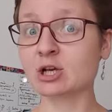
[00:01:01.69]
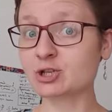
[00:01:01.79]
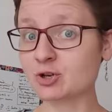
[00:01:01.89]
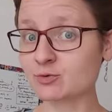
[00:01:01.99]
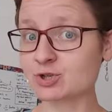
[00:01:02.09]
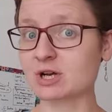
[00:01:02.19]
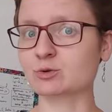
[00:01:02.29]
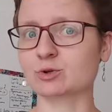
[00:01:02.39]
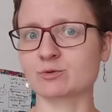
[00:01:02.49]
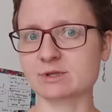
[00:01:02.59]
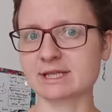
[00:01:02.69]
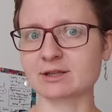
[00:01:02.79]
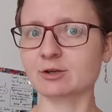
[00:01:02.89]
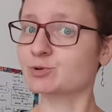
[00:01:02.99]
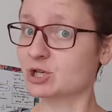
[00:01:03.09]
Książka, którą
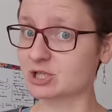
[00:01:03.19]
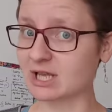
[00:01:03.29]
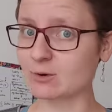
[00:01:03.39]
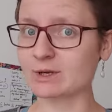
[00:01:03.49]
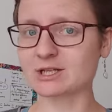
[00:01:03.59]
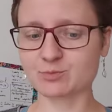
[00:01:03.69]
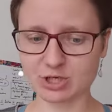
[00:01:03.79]
ostatnio przeczytałeś,